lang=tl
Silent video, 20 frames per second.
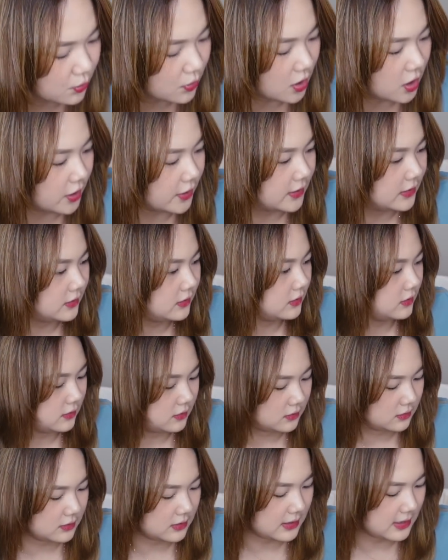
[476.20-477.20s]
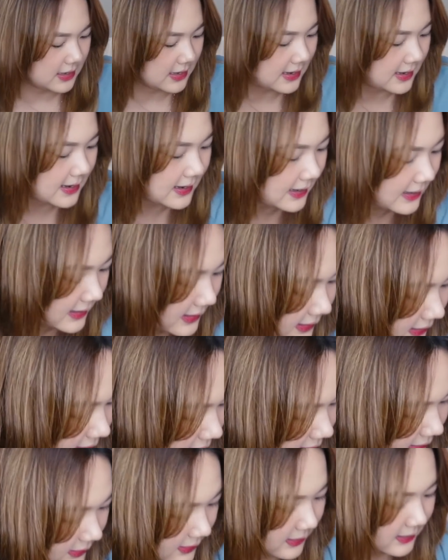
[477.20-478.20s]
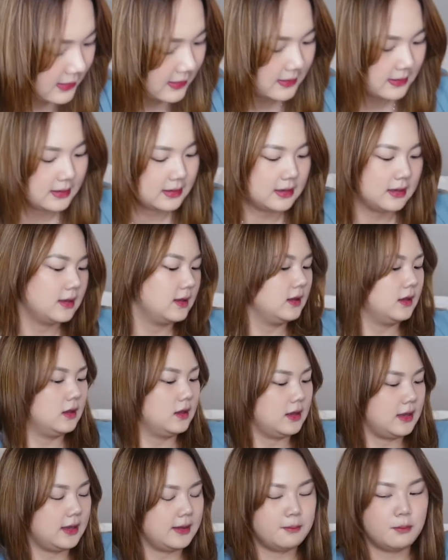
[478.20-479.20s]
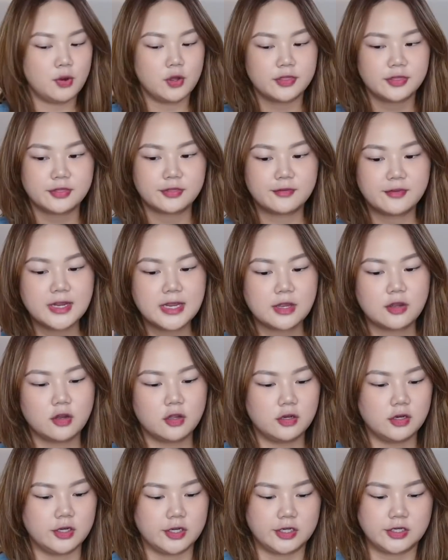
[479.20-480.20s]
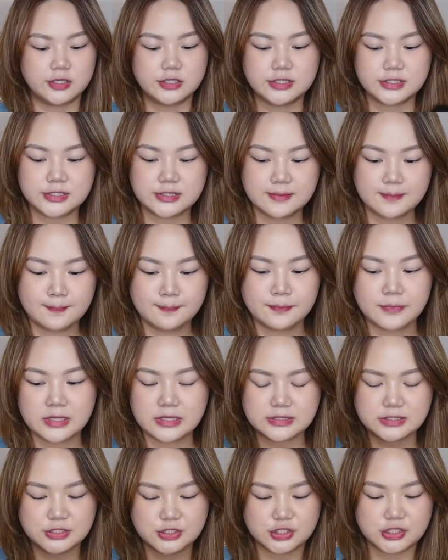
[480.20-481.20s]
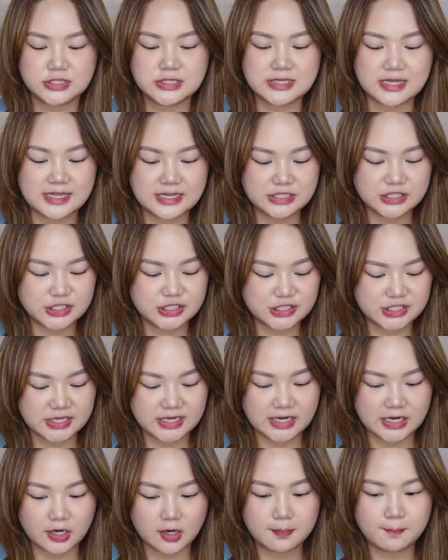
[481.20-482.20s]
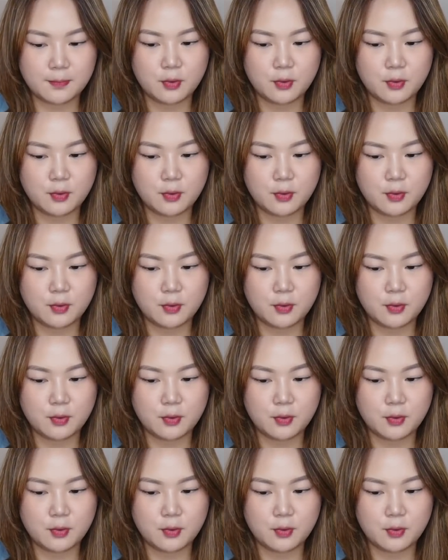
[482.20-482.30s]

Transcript: one, I I bought three colors. It's just a sheer